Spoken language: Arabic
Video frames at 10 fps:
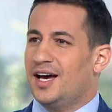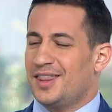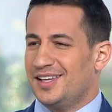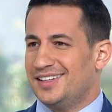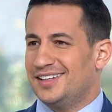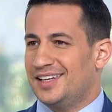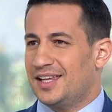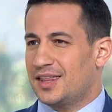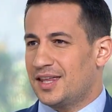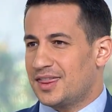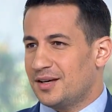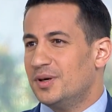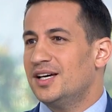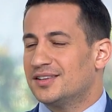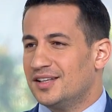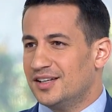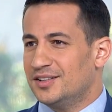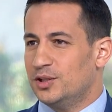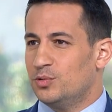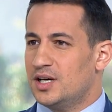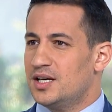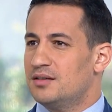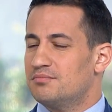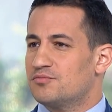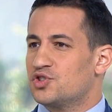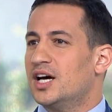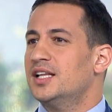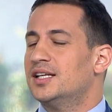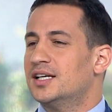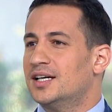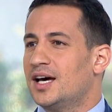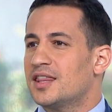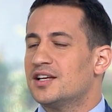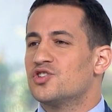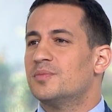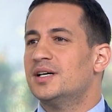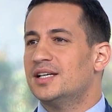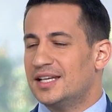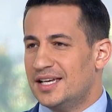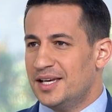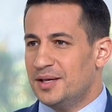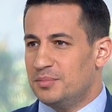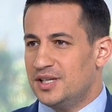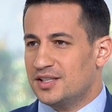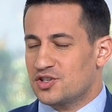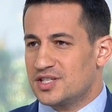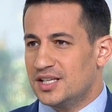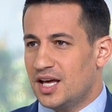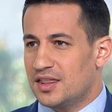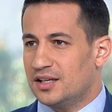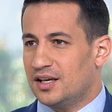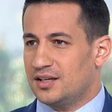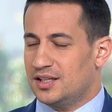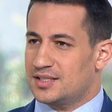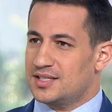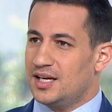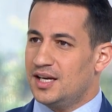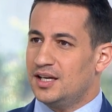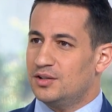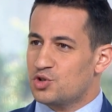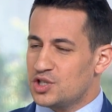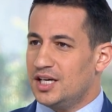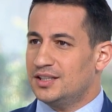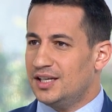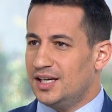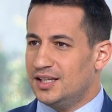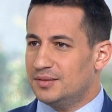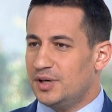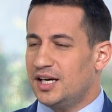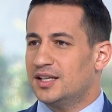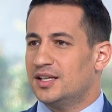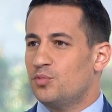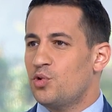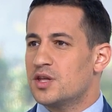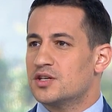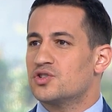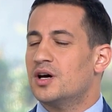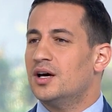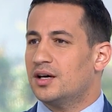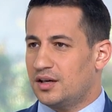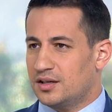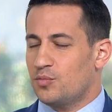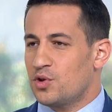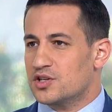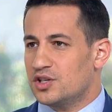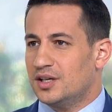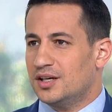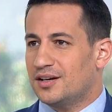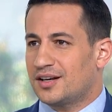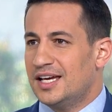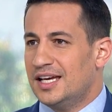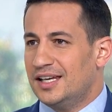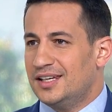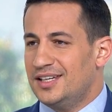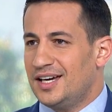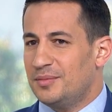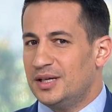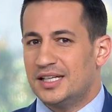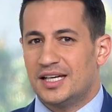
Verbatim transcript: هذا الثبات أيضا وشاهدنا هذا الجمال بتجسيد هذه الخرائط سنشاهد الآن معا نموذج آخر نموذجا آخر لأعمالك